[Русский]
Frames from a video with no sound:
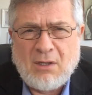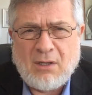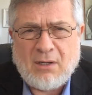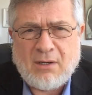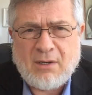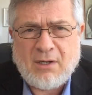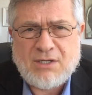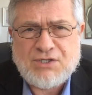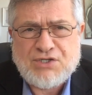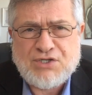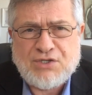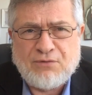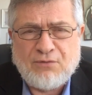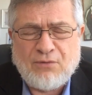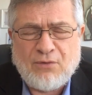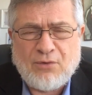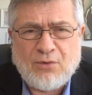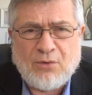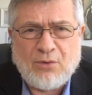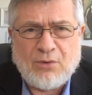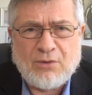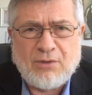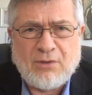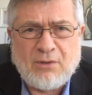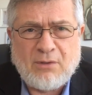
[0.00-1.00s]

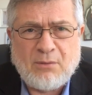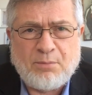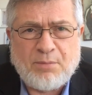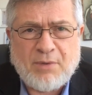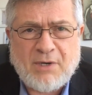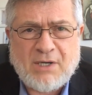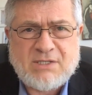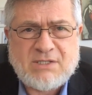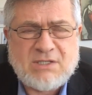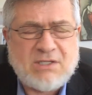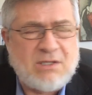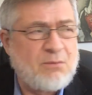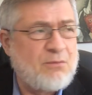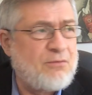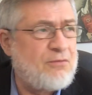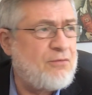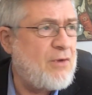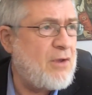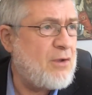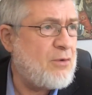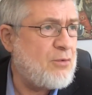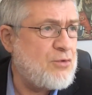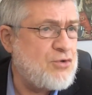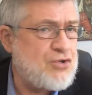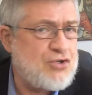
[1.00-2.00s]
разного рода простым
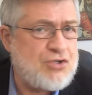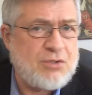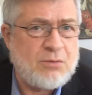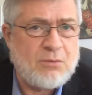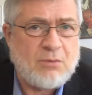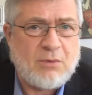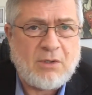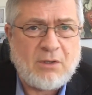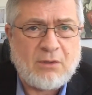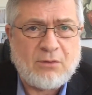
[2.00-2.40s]
верующим,